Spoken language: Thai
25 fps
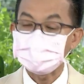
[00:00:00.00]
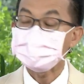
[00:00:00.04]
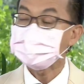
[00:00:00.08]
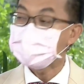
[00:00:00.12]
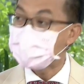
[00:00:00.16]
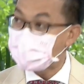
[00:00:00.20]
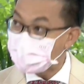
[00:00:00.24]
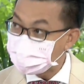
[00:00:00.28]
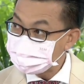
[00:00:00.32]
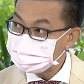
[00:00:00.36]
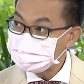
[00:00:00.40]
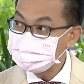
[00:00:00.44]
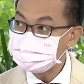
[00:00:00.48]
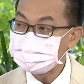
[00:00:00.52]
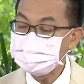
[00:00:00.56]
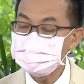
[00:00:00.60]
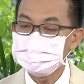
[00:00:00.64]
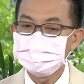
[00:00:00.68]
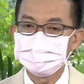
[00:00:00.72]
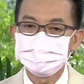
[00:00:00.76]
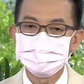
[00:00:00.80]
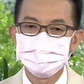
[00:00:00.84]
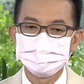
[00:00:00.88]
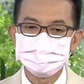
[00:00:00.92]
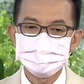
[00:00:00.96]
ถ้าท้ายนี้นะ
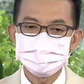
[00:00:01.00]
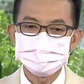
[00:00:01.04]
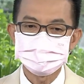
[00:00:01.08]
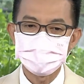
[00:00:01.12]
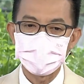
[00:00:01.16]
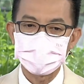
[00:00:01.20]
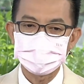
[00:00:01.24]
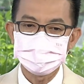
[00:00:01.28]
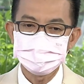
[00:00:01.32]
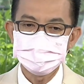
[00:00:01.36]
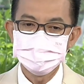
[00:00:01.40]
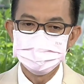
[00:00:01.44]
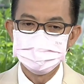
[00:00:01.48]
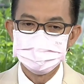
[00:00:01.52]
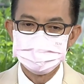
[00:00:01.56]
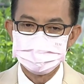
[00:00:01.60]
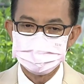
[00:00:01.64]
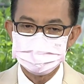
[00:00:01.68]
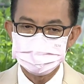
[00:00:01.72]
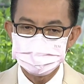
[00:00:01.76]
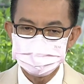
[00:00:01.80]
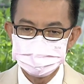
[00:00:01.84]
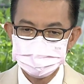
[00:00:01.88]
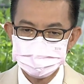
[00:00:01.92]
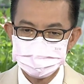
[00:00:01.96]
พอผมจะฝากก็คือห
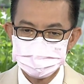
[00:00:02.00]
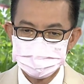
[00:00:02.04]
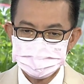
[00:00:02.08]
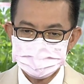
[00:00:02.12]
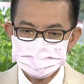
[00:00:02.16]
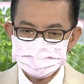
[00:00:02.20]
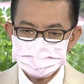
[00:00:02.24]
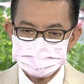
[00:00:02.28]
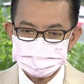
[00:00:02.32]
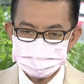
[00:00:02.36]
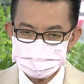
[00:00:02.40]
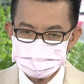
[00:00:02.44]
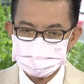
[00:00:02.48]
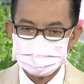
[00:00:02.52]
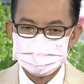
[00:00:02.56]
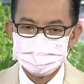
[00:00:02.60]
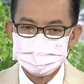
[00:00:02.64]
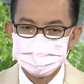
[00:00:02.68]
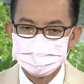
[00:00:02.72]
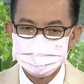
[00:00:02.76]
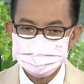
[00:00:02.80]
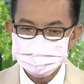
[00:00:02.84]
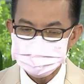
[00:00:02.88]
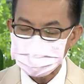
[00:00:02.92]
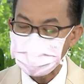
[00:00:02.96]
นึ่งก็คือหนึ่ง
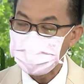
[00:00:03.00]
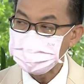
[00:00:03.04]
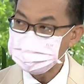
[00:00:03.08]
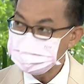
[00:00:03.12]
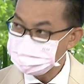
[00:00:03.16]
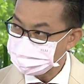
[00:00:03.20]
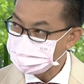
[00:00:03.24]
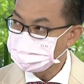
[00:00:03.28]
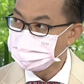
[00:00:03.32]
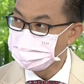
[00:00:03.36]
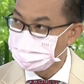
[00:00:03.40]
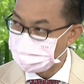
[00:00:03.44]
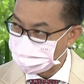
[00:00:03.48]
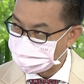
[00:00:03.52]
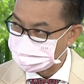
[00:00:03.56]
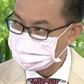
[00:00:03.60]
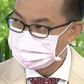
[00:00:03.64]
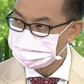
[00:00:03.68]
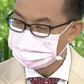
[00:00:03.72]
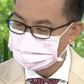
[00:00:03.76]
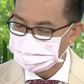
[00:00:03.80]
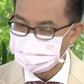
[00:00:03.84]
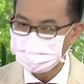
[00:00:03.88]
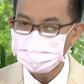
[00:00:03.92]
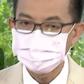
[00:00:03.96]
คนใช้นต้องระวัง
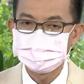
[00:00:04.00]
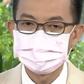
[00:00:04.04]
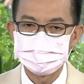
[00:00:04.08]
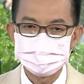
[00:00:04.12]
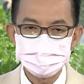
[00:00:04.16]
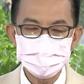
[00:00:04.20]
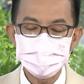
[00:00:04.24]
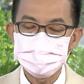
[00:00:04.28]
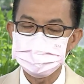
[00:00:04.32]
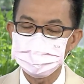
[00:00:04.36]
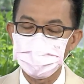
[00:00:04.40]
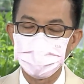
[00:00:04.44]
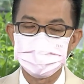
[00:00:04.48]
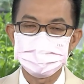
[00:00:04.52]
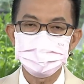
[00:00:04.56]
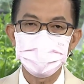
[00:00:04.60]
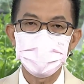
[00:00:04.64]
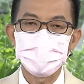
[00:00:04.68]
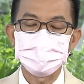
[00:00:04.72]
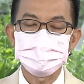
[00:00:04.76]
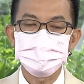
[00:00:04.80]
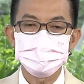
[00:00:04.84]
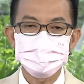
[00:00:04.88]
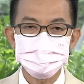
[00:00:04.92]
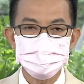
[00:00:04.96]
เพราะว่ามันไม่ได้ปลอด
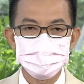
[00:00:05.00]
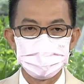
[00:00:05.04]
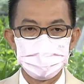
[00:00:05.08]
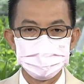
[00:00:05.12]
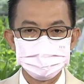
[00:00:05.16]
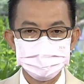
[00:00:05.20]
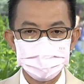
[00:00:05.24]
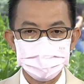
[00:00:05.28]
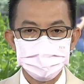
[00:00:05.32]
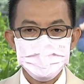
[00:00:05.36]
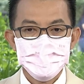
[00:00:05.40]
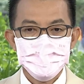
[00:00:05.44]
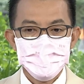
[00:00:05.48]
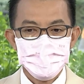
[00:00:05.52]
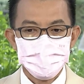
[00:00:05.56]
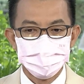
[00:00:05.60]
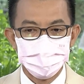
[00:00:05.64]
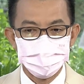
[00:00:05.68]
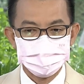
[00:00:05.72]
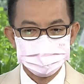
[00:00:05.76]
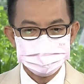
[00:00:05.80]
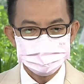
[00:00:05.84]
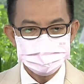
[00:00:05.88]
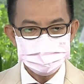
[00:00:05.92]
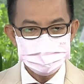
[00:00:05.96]
ภัยข้อสองเนี่ย
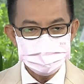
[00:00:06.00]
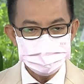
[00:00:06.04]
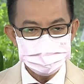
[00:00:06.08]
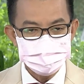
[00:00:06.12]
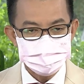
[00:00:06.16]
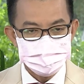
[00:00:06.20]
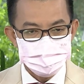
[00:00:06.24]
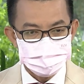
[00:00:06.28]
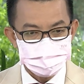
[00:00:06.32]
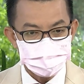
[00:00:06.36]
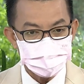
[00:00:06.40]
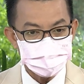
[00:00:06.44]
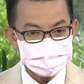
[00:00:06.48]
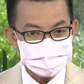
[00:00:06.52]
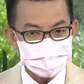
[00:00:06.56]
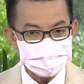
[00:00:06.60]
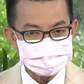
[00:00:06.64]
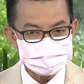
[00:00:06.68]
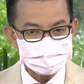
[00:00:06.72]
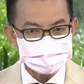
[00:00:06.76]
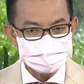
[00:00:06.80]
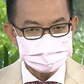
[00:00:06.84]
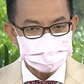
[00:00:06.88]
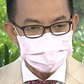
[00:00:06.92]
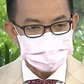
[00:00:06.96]
คนที่ไม่ได้ตั้
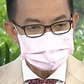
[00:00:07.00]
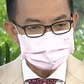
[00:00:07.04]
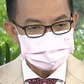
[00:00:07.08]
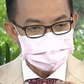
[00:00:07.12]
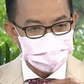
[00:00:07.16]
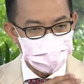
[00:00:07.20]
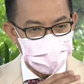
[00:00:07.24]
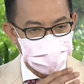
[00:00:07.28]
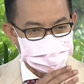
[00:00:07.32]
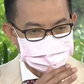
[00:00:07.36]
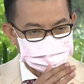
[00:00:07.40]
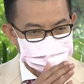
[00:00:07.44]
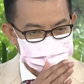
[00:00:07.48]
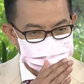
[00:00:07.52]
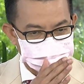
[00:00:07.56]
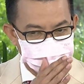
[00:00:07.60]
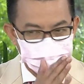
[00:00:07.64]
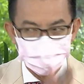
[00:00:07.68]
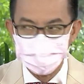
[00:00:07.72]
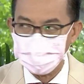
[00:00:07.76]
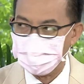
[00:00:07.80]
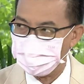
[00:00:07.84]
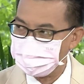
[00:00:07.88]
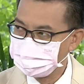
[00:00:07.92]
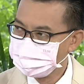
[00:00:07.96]
งใจใช้แต่อาจจะ
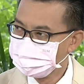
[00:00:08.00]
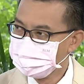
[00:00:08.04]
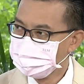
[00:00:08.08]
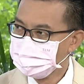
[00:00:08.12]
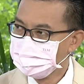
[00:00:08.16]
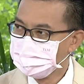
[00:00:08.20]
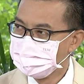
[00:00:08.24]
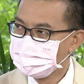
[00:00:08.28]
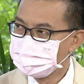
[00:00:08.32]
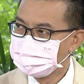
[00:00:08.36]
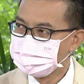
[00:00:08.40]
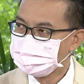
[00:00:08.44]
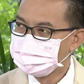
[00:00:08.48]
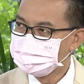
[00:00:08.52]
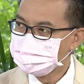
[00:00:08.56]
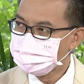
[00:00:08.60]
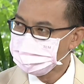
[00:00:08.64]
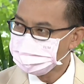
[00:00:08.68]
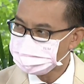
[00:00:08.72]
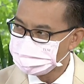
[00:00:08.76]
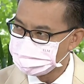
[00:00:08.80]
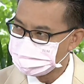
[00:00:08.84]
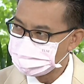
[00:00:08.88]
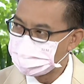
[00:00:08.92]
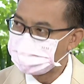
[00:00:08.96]
ถูก
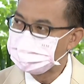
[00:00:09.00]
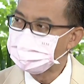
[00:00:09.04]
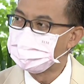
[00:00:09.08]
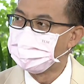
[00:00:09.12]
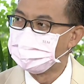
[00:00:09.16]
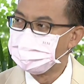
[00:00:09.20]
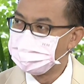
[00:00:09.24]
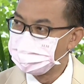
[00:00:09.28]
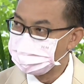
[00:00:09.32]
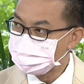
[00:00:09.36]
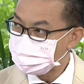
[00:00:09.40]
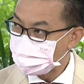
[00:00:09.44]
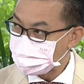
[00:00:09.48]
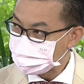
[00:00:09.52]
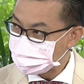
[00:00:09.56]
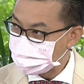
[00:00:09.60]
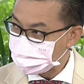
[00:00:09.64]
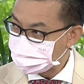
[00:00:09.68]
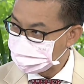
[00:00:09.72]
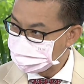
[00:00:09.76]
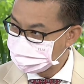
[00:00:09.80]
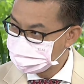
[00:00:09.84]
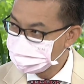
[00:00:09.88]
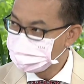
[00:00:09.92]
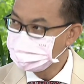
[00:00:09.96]
เจือปนลงไปใน
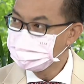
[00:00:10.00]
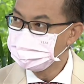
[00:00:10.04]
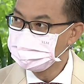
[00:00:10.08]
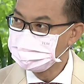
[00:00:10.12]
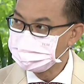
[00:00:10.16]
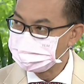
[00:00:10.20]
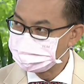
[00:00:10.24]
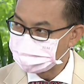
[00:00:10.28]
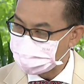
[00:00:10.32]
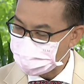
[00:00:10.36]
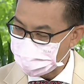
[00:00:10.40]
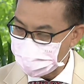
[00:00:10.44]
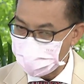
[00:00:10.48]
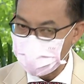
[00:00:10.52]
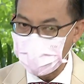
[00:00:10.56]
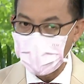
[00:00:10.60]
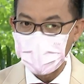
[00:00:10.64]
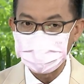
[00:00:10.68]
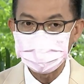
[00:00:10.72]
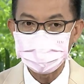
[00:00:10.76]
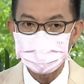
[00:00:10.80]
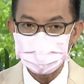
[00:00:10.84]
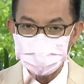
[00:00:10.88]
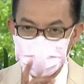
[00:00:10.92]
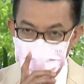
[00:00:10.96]
เครื่องดื่มในอาหา
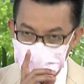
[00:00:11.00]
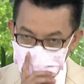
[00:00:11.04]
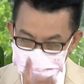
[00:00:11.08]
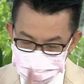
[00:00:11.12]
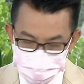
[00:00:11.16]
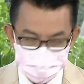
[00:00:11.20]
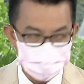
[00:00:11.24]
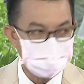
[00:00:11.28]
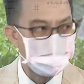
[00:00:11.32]
รอะไรให้